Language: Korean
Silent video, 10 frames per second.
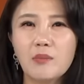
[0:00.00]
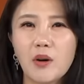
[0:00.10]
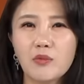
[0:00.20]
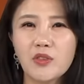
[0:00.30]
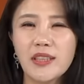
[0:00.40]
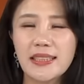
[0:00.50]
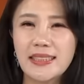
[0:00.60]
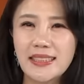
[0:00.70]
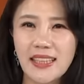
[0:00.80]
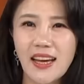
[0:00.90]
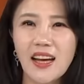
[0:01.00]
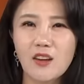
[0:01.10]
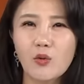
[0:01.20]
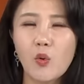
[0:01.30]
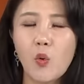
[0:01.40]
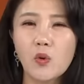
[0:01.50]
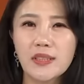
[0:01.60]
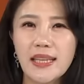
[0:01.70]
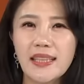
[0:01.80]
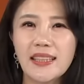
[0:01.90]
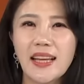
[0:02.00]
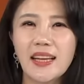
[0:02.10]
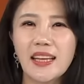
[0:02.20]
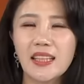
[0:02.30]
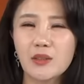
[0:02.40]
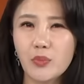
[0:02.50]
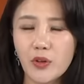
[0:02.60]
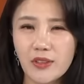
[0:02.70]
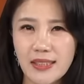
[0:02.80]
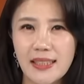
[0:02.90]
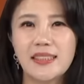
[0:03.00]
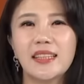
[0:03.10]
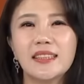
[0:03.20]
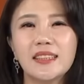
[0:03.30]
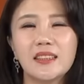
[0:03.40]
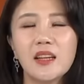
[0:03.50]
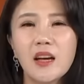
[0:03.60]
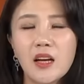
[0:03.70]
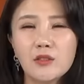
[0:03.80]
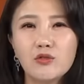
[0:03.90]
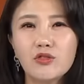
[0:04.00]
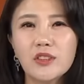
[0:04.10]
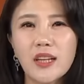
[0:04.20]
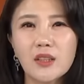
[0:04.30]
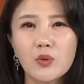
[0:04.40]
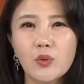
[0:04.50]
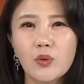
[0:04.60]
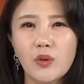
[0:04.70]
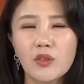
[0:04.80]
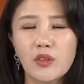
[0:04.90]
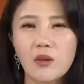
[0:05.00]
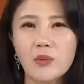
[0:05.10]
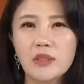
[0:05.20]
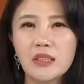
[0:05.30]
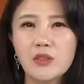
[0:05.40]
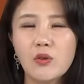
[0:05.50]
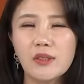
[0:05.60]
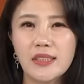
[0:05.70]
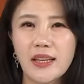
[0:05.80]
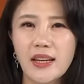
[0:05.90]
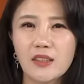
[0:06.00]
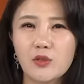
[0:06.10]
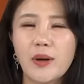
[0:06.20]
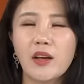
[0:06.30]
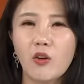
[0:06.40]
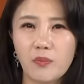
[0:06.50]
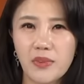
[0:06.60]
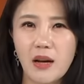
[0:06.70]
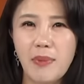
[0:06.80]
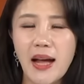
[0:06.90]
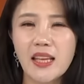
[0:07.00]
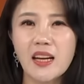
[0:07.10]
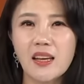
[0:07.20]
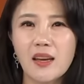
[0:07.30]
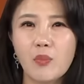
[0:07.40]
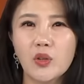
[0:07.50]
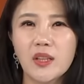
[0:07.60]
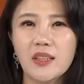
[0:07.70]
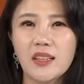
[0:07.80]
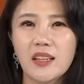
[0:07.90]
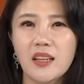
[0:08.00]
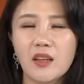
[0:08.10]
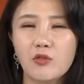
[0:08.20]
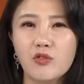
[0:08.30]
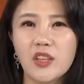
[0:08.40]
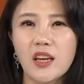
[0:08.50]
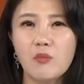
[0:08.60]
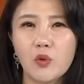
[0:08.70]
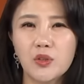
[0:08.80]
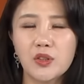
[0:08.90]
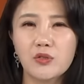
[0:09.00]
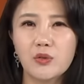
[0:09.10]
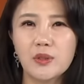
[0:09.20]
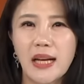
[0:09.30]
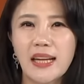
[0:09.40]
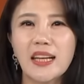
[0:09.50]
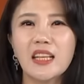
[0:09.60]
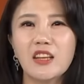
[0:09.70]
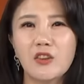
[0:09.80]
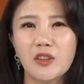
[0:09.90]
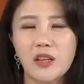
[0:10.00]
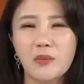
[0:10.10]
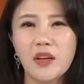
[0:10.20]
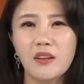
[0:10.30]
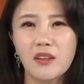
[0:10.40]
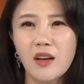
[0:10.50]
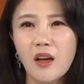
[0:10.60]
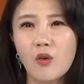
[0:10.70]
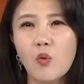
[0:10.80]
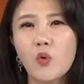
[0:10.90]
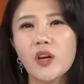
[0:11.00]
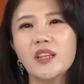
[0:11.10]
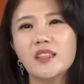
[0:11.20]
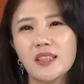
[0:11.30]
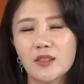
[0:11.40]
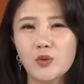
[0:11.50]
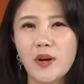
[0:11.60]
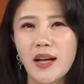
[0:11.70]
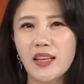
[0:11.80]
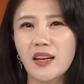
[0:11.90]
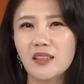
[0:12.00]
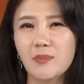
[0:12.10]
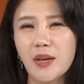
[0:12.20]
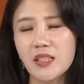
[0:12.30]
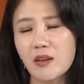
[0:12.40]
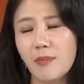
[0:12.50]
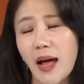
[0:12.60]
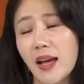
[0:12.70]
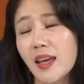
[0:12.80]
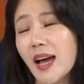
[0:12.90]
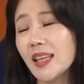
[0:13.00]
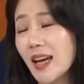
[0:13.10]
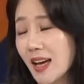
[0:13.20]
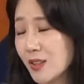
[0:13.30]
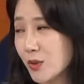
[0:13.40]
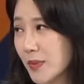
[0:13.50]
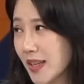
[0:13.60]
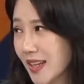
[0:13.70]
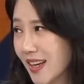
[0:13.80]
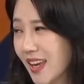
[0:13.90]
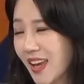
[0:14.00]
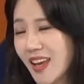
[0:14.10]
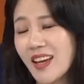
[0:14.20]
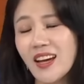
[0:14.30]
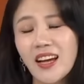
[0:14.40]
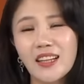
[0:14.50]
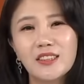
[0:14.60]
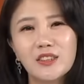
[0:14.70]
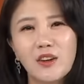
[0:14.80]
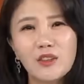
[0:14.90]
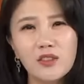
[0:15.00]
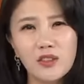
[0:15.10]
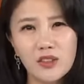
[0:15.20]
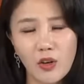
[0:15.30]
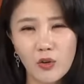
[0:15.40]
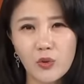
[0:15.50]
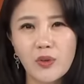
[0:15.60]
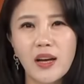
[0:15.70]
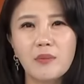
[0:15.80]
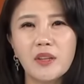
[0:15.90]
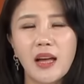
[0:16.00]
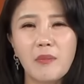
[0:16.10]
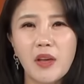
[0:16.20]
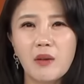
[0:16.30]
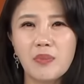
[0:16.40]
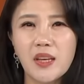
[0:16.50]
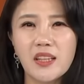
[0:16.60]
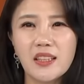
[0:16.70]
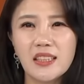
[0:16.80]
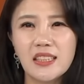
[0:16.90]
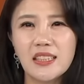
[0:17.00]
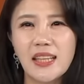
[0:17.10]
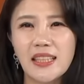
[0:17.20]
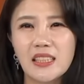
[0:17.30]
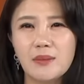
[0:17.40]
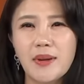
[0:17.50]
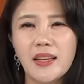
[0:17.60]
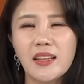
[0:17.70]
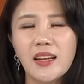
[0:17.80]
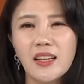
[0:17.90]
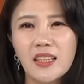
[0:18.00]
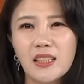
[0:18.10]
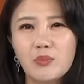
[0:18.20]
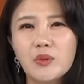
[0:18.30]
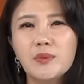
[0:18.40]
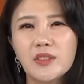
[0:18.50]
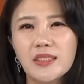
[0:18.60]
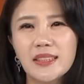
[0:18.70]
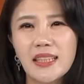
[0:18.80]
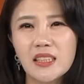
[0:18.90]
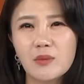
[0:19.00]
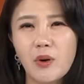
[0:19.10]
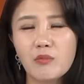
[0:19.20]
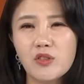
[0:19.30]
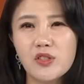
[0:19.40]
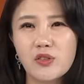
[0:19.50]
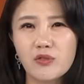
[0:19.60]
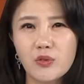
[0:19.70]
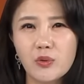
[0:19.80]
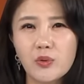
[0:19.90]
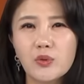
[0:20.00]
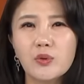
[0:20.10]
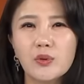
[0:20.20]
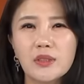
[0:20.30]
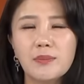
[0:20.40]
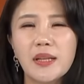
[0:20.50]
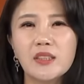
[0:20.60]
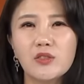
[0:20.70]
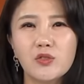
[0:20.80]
법률이 있으니까 이런 공산당이라는 표현 자체는 음. 누구라도 어떻게 보면 의혹을 제기할 수밖에 없다. 만약에 본인들끼리 유의의 목적으로 장난이었다면 공개된 장소가 아니라 그냥 펜션 방에 하나 조만하게 음. 그런 정도라면 남에게 피해를 끼치지 않지만 이 부분은 사실은 법률적으로도 또는 펜션